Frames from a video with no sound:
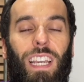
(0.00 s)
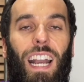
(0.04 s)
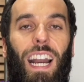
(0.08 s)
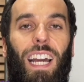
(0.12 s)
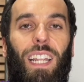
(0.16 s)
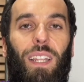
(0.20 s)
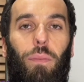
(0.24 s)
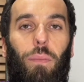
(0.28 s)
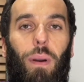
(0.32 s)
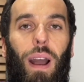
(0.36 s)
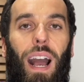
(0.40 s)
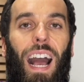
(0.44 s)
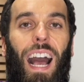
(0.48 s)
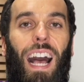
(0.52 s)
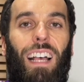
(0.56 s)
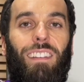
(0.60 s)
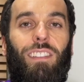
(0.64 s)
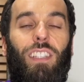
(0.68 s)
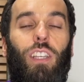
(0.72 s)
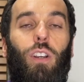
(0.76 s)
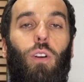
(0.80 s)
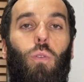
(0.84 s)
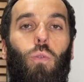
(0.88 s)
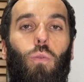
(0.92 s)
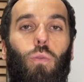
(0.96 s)
carimbar a
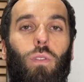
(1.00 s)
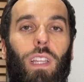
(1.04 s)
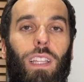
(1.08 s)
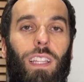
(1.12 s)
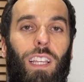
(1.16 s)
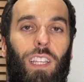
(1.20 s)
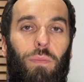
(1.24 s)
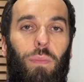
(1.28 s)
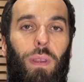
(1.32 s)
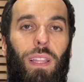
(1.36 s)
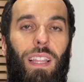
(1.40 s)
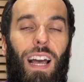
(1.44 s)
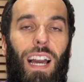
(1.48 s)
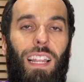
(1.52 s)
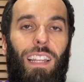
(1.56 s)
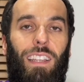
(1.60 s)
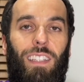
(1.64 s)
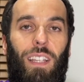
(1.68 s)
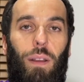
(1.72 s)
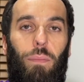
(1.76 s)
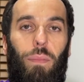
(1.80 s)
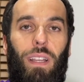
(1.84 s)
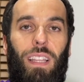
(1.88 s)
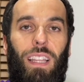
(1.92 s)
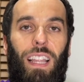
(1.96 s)
segunda das medalhas
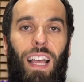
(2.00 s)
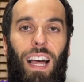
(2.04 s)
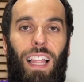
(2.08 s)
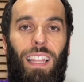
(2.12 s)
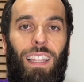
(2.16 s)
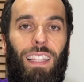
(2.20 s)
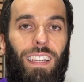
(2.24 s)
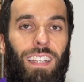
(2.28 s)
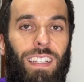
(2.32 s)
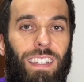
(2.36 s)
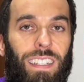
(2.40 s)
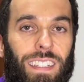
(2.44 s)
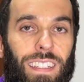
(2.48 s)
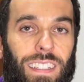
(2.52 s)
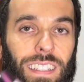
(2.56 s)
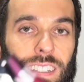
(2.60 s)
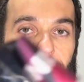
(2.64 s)
da mandala.